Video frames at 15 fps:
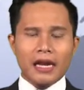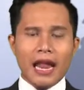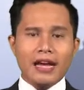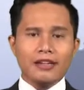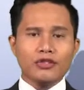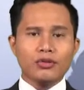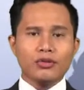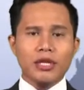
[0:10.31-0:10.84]

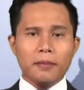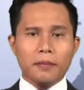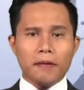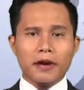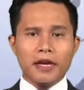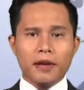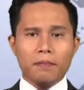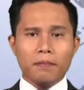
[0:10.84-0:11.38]
langsung
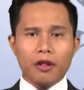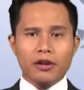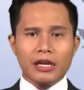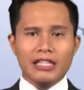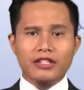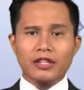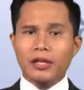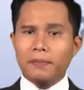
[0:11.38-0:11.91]
dibawa ke
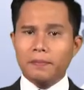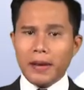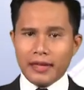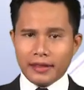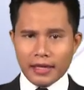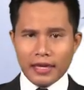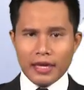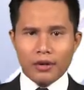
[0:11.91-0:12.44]
Polres
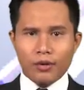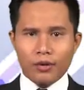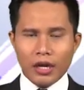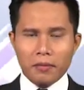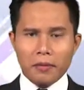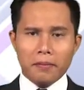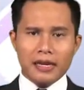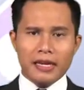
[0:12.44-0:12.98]
setempat
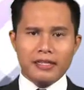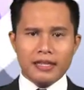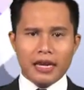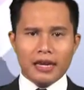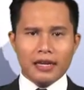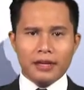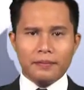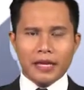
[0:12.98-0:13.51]
guna
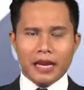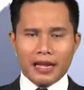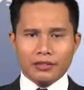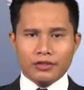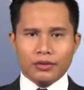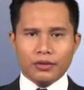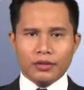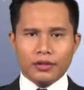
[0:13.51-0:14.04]
pemeriksaan lebih
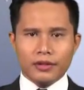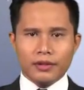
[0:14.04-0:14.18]
lanjut.